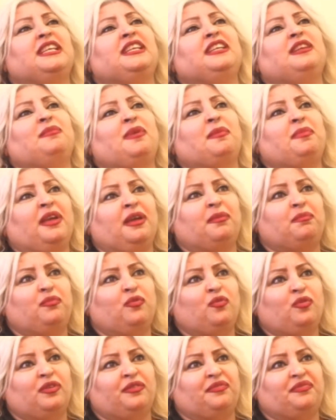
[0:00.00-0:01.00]
هن ما
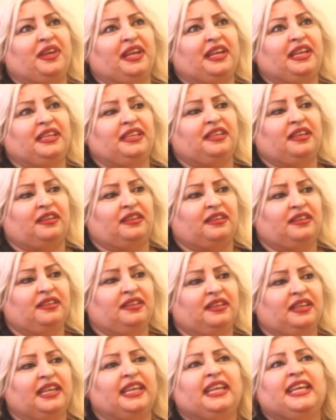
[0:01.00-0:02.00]
بحبوهم فعليا
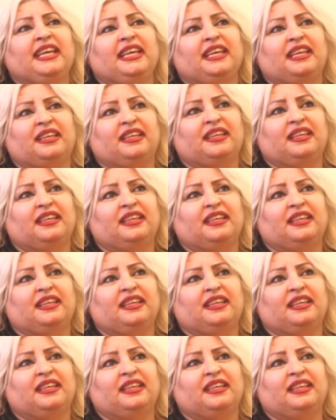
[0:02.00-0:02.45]
ليه